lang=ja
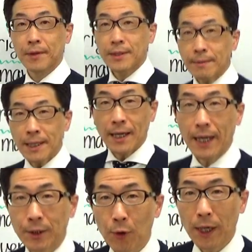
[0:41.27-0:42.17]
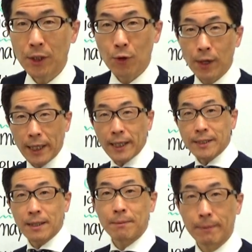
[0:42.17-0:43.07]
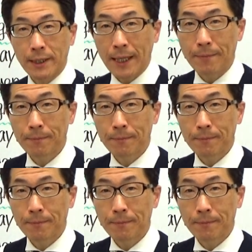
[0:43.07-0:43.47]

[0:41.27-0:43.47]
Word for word: さあさん、該当箇所を書き出してみました。